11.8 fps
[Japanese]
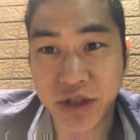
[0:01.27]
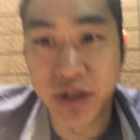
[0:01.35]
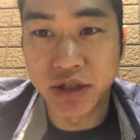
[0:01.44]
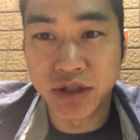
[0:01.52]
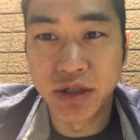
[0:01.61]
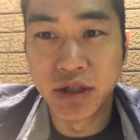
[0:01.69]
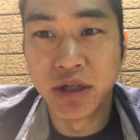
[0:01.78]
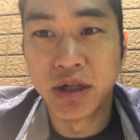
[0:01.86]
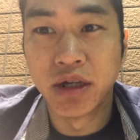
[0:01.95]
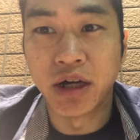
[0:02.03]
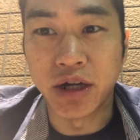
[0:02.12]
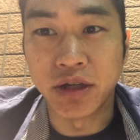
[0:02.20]
橋です
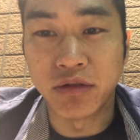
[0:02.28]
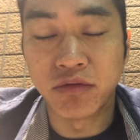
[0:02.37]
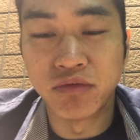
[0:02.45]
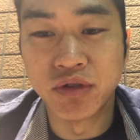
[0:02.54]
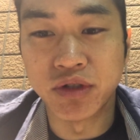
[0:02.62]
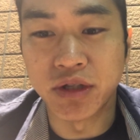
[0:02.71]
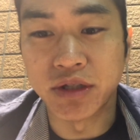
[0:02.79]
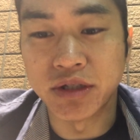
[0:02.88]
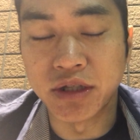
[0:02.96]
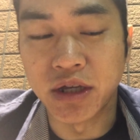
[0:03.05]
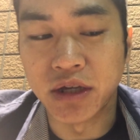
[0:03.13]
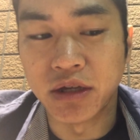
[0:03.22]
はい本日はで
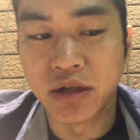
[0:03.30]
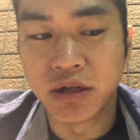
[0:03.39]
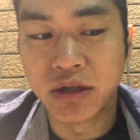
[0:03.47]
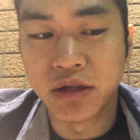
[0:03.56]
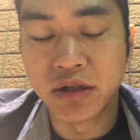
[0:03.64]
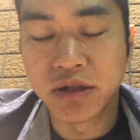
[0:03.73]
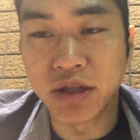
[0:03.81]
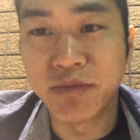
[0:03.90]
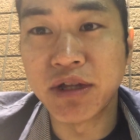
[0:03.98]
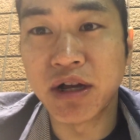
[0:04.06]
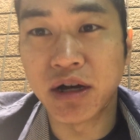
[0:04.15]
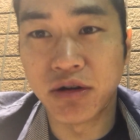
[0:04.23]
すね
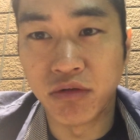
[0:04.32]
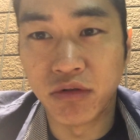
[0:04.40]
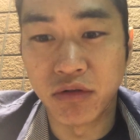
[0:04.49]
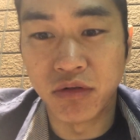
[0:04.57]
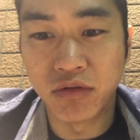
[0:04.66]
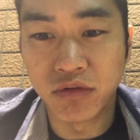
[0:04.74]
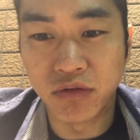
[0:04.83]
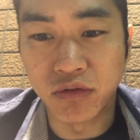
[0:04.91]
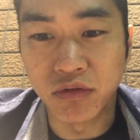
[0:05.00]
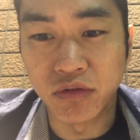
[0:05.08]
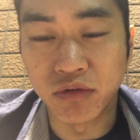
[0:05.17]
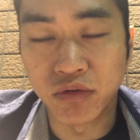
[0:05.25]
セミナー
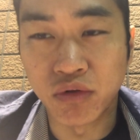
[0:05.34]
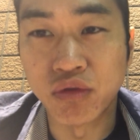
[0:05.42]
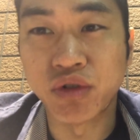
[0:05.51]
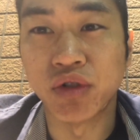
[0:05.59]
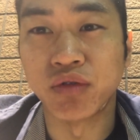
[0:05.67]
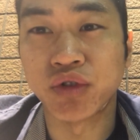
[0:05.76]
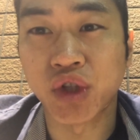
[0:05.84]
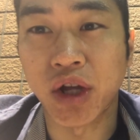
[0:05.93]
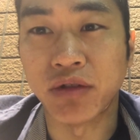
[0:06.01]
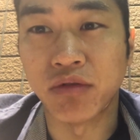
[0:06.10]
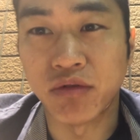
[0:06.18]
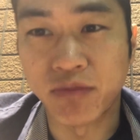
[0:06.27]
を告知をした
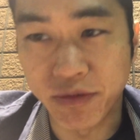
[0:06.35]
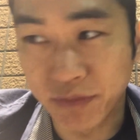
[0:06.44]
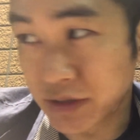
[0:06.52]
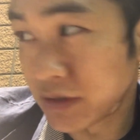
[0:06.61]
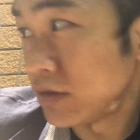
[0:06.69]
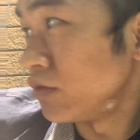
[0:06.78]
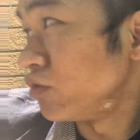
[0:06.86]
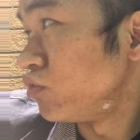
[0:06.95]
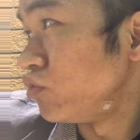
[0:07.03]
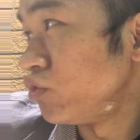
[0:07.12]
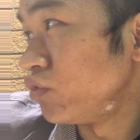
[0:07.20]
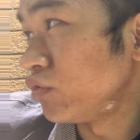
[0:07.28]
いと思います
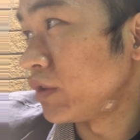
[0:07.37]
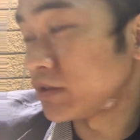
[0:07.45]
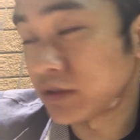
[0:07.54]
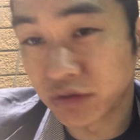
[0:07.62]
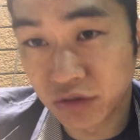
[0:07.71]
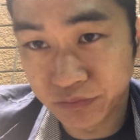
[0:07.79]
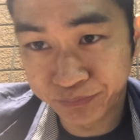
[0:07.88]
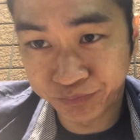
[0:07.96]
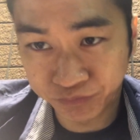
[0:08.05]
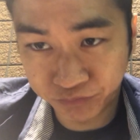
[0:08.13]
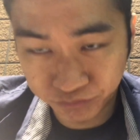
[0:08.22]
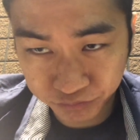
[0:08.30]
10月の
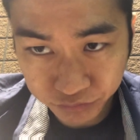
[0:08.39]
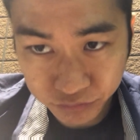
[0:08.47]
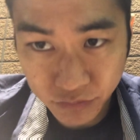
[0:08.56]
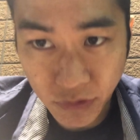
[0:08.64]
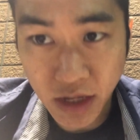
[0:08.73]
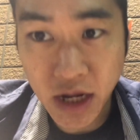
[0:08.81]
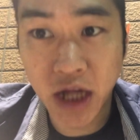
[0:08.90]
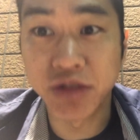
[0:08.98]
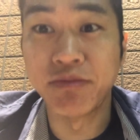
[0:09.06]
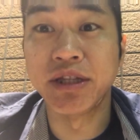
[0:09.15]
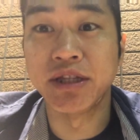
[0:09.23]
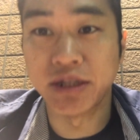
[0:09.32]

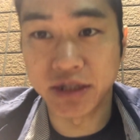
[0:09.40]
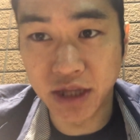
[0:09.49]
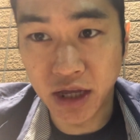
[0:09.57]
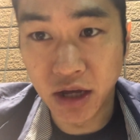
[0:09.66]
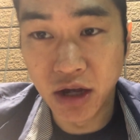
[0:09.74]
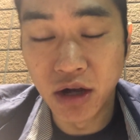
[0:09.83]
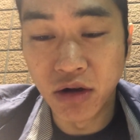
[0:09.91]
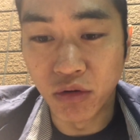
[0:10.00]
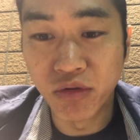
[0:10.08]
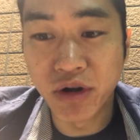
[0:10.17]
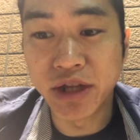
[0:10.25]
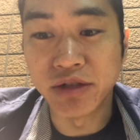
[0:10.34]
初めにですね
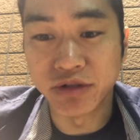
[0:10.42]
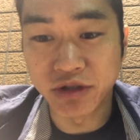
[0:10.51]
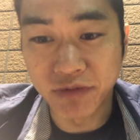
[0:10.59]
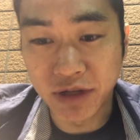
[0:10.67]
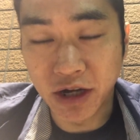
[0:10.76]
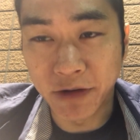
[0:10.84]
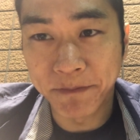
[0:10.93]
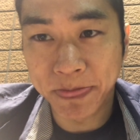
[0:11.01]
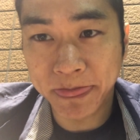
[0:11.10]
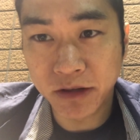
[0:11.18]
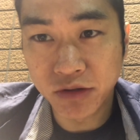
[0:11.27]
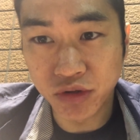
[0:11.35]
オンラインのセミナー
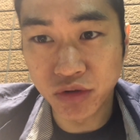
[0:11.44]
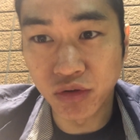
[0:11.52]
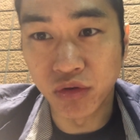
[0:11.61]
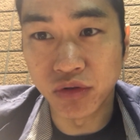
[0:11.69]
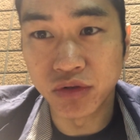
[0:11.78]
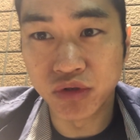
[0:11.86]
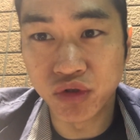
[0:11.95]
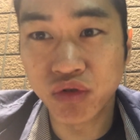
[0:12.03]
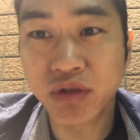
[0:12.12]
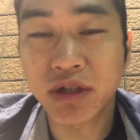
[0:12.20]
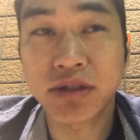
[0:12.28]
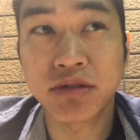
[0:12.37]
それと
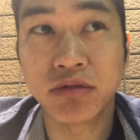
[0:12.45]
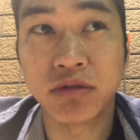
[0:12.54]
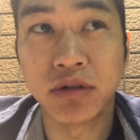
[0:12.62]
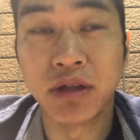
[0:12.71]
10月の